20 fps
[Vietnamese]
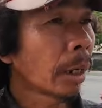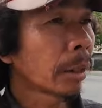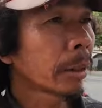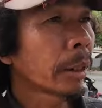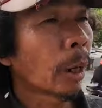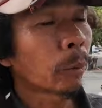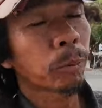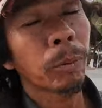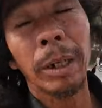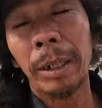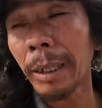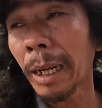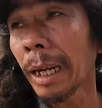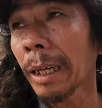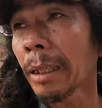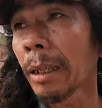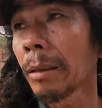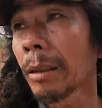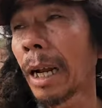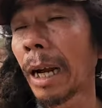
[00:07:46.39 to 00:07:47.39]
dòng đất
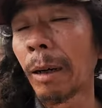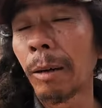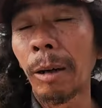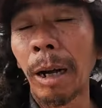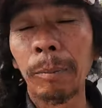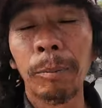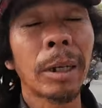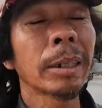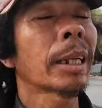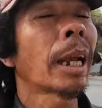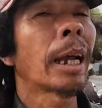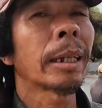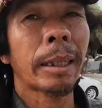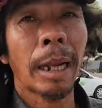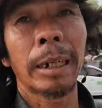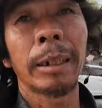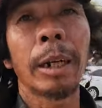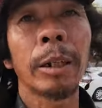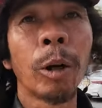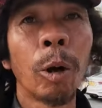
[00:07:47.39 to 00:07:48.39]
cát nó đào không có cha
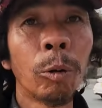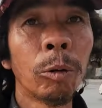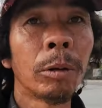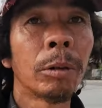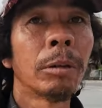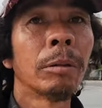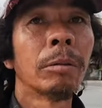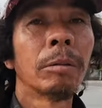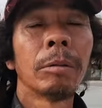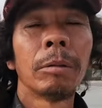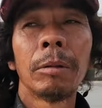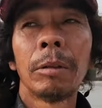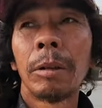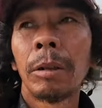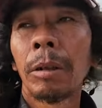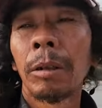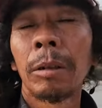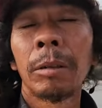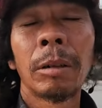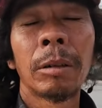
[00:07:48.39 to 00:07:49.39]
tặng nó luôn dạ
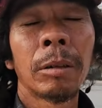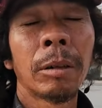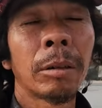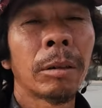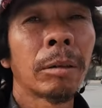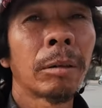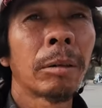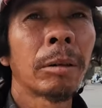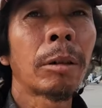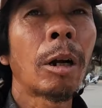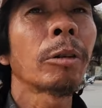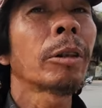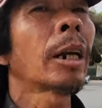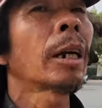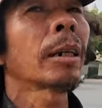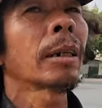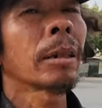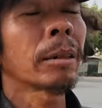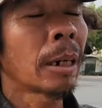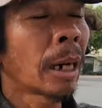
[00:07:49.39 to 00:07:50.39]
nó
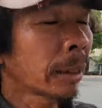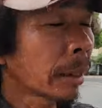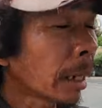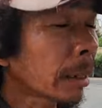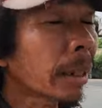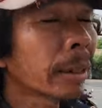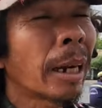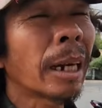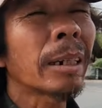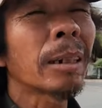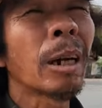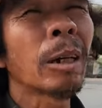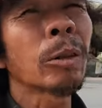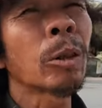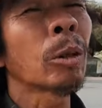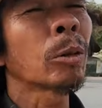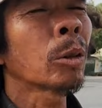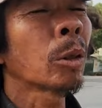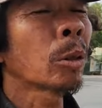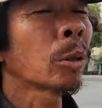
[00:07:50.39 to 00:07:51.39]
đào đất cái đất cơ
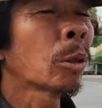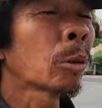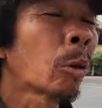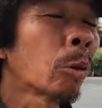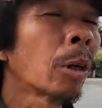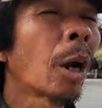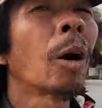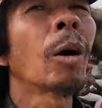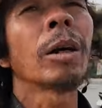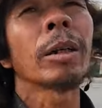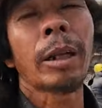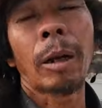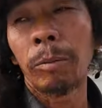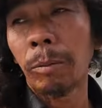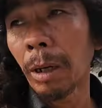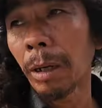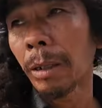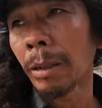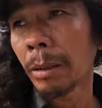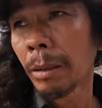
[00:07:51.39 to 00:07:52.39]
cực gì của nó chẳng đó
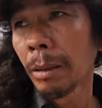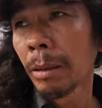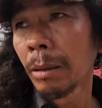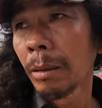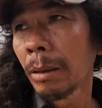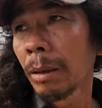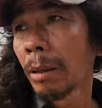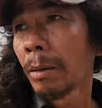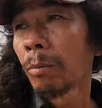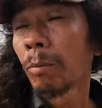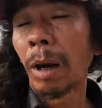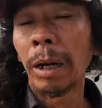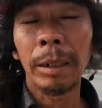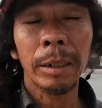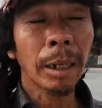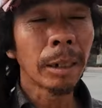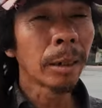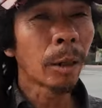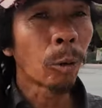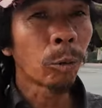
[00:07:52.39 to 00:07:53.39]
dạ bằng
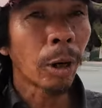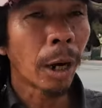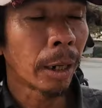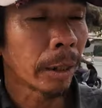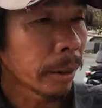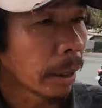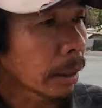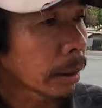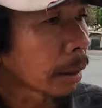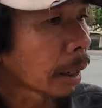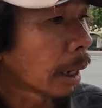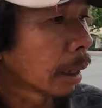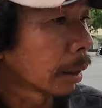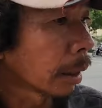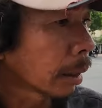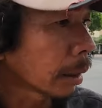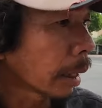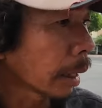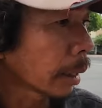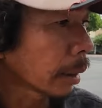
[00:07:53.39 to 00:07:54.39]
chứng cụ thể biết ngừng đó
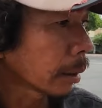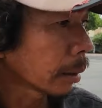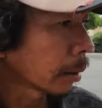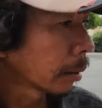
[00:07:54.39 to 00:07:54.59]
em